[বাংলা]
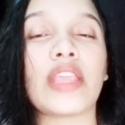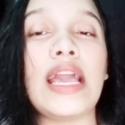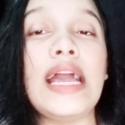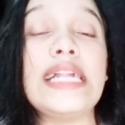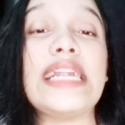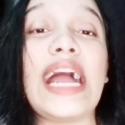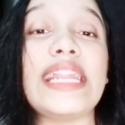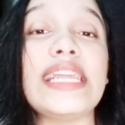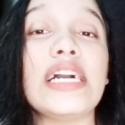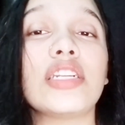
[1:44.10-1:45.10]
ডায়রিয়া
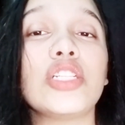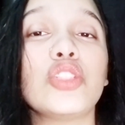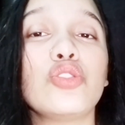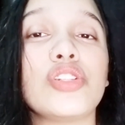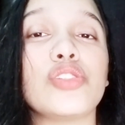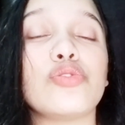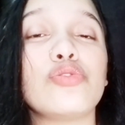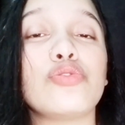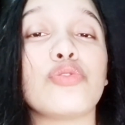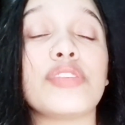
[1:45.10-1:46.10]
আক্রান্ত শিশু
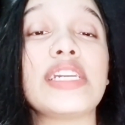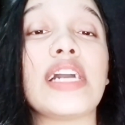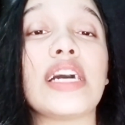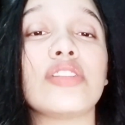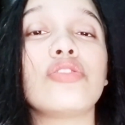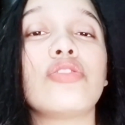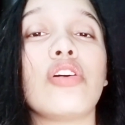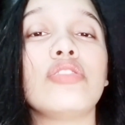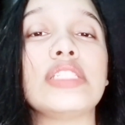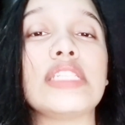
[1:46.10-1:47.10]
সঠিক খাদ্য গ্রহণ
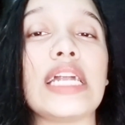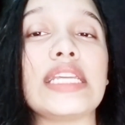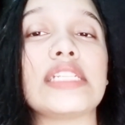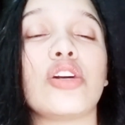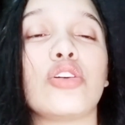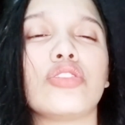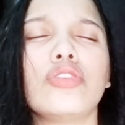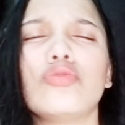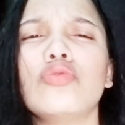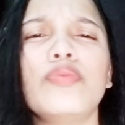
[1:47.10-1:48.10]
চালিয়ে যাওয়াটা
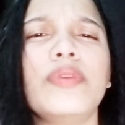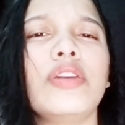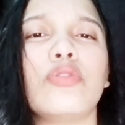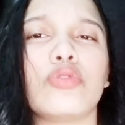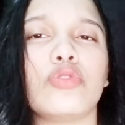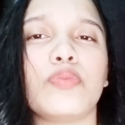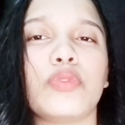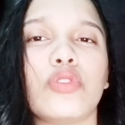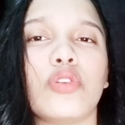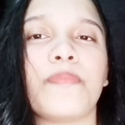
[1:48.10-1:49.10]
খুবই গুরুত্বপূর্ণ
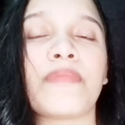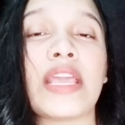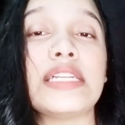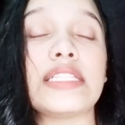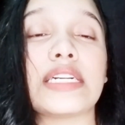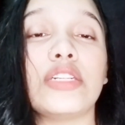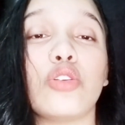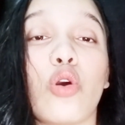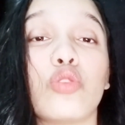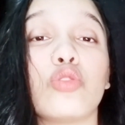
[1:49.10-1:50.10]
তাকে
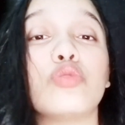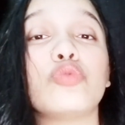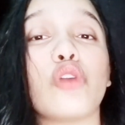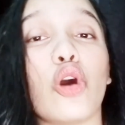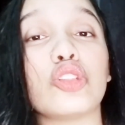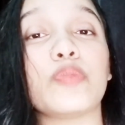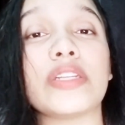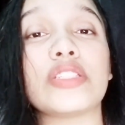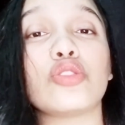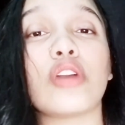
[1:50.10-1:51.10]
নরম সহজপাচ্য
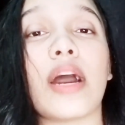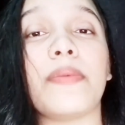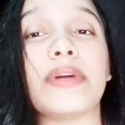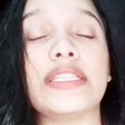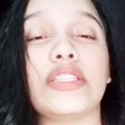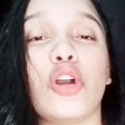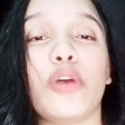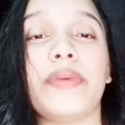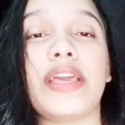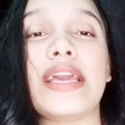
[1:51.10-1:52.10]
খাবার দিতে হবে
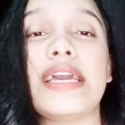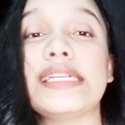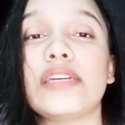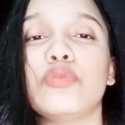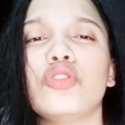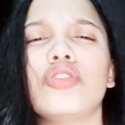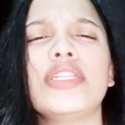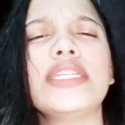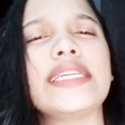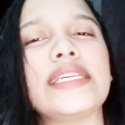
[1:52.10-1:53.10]
যেমন ধরেন
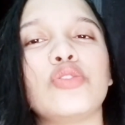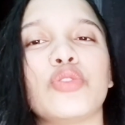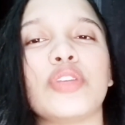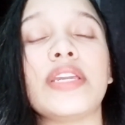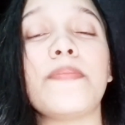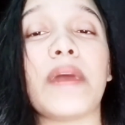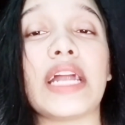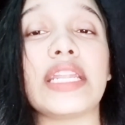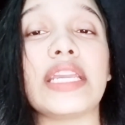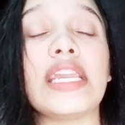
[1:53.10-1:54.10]
খিচুড়ি পানি
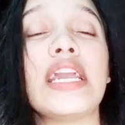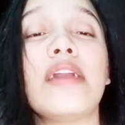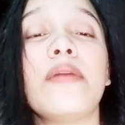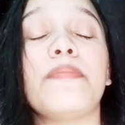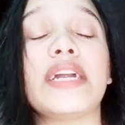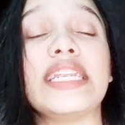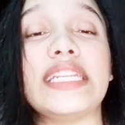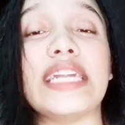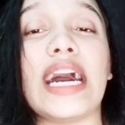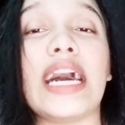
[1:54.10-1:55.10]
পানির
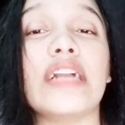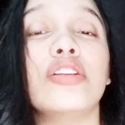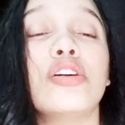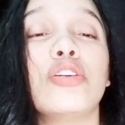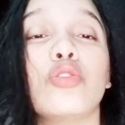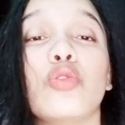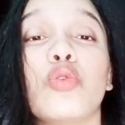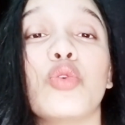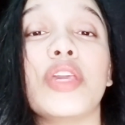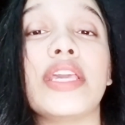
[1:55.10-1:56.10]
ডাল দই
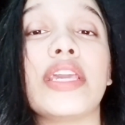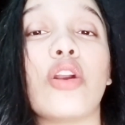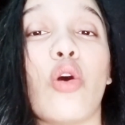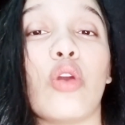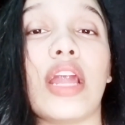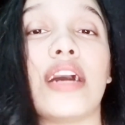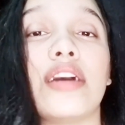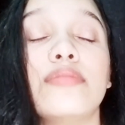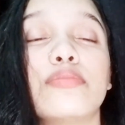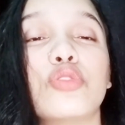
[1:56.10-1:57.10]
কলা
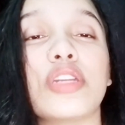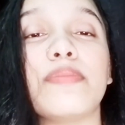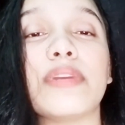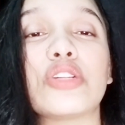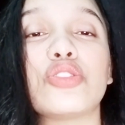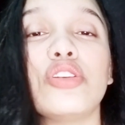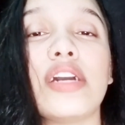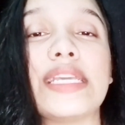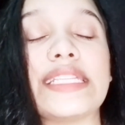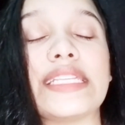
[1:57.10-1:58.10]
মুরগির মাংস
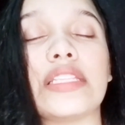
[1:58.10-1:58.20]
ইত্যাদি